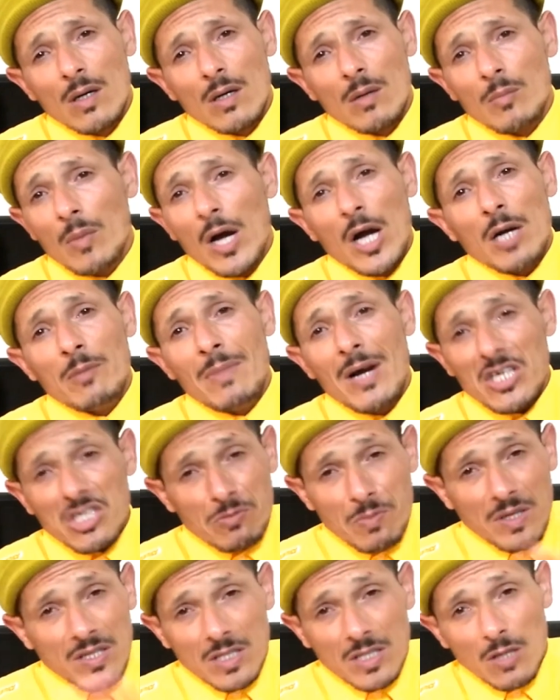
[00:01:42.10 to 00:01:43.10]
ما, ما
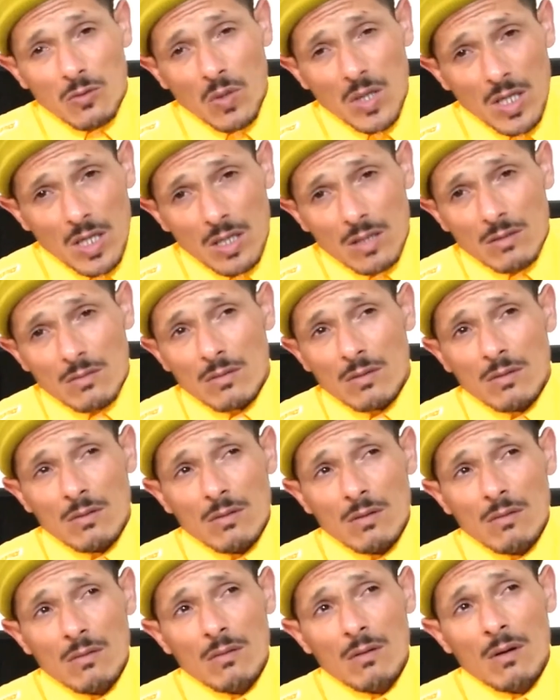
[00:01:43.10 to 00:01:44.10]
عجبك حتى واحد
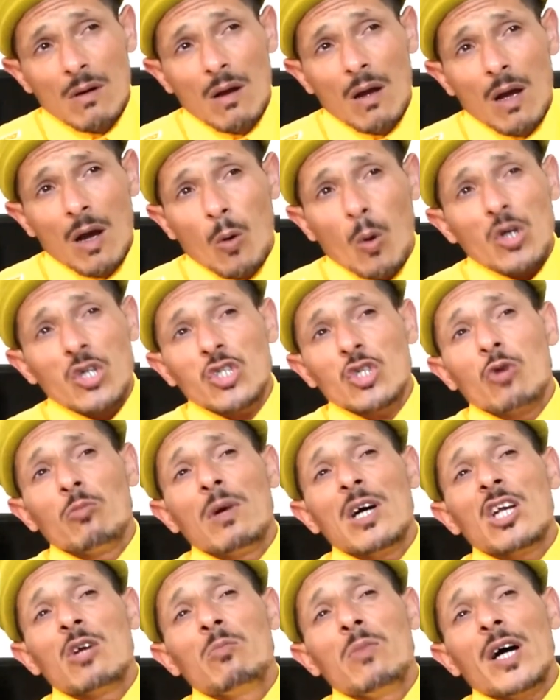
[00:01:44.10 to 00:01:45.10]
وشنو
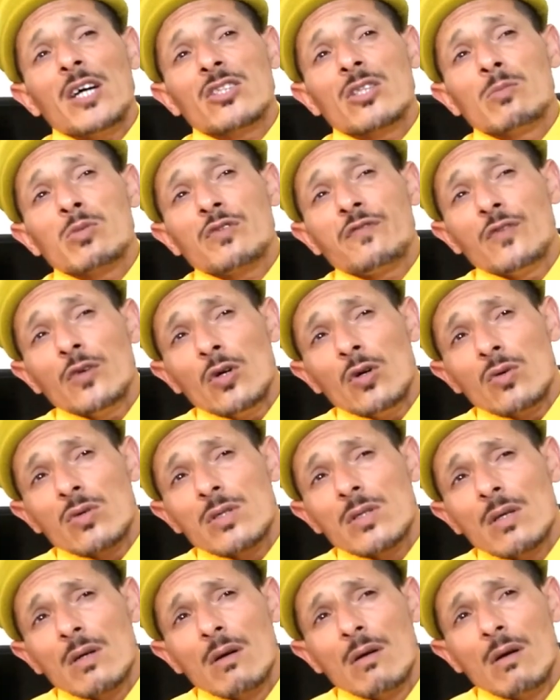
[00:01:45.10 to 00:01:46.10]
مالهم ما عندهمش
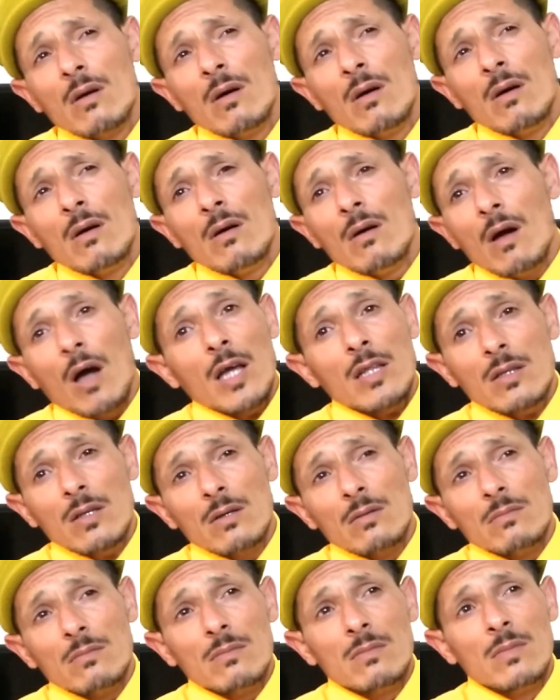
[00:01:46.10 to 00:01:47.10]
فلوس
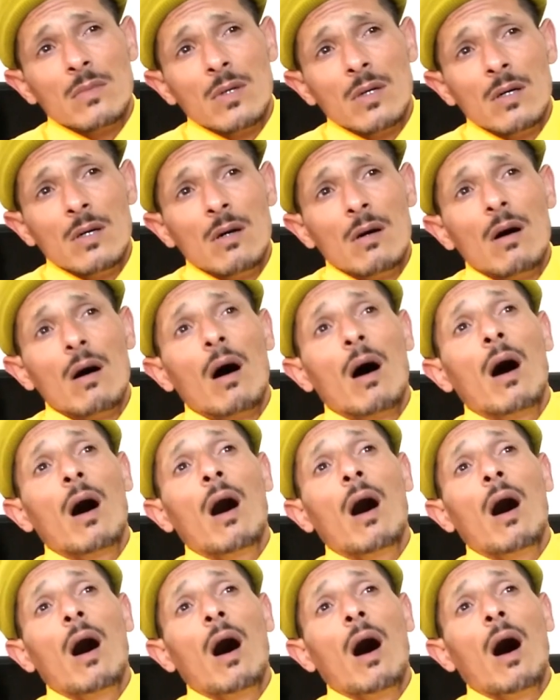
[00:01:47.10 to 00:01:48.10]
عندهم
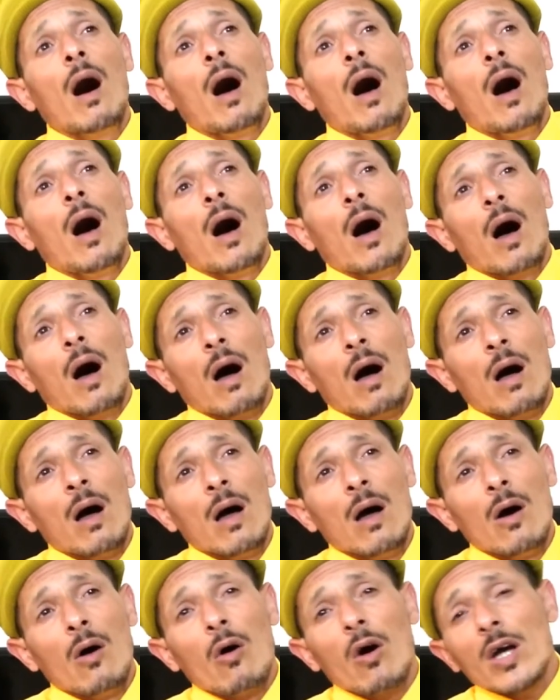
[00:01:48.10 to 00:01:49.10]
اه
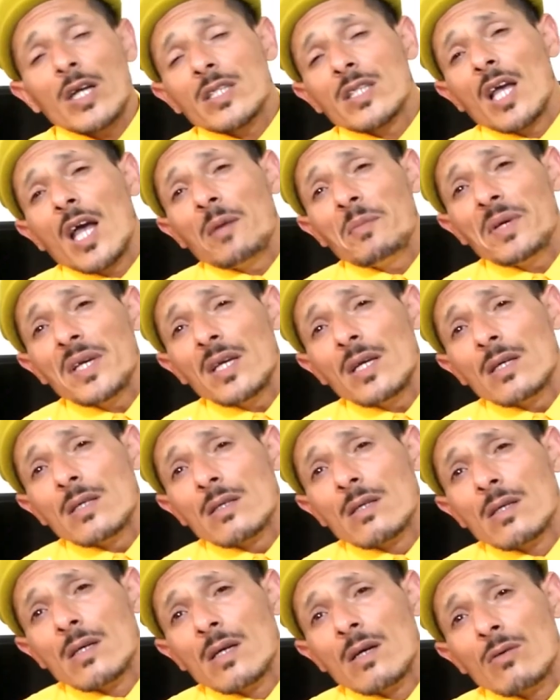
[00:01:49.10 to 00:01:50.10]

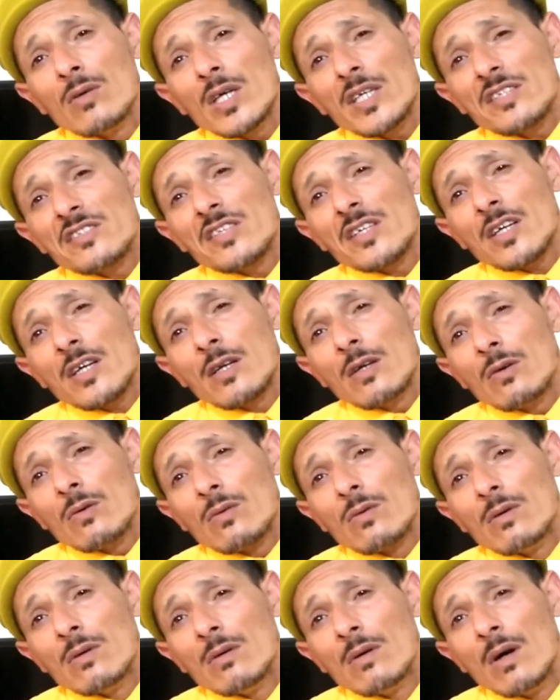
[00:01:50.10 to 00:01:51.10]
وخدامين ولا يتسركلوا
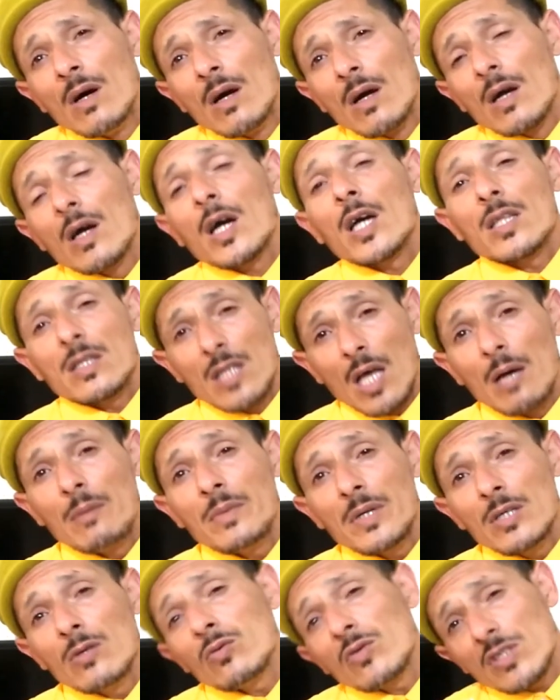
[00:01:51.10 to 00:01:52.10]

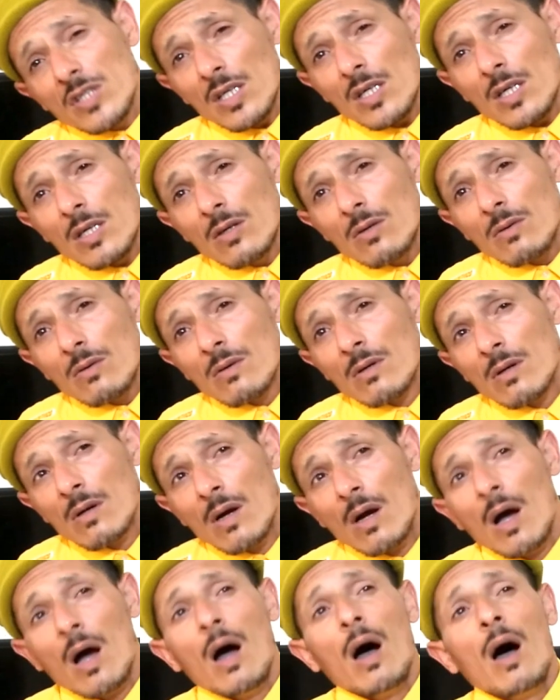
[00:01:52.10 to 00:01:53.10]
خدامين ويتسركلوا
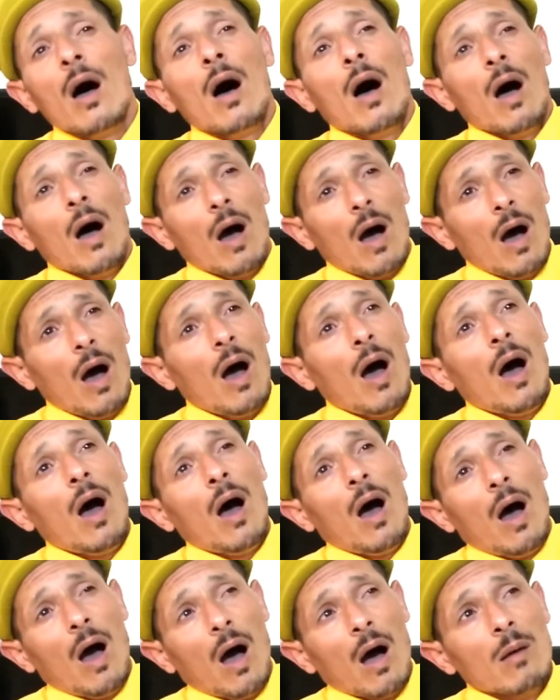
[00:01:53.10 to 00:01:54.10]

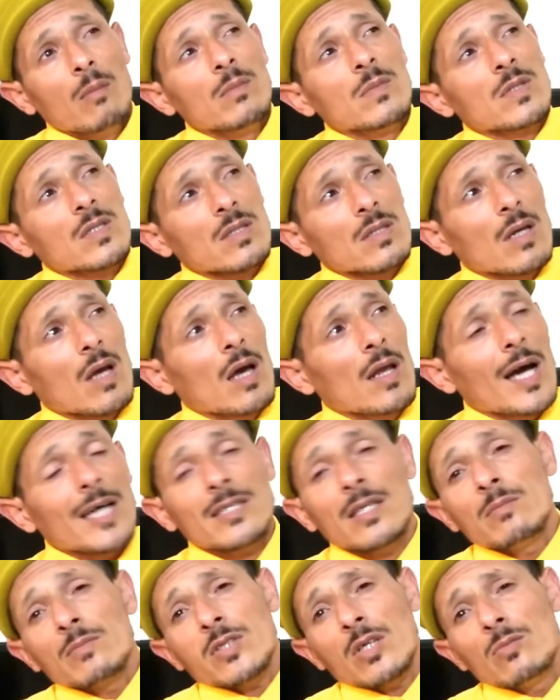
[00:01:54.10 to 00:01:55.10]
اه مزيان
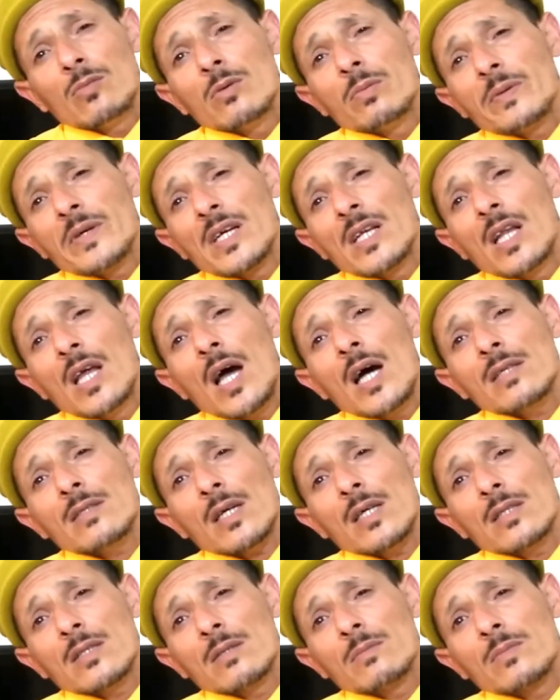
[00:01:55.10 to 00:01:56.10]
عندهم طوموبيلات
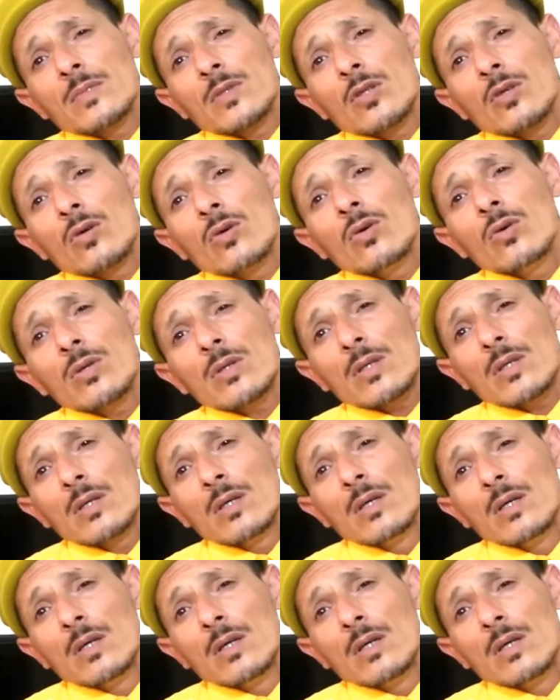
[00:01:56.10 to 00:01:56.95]
عندهم الديور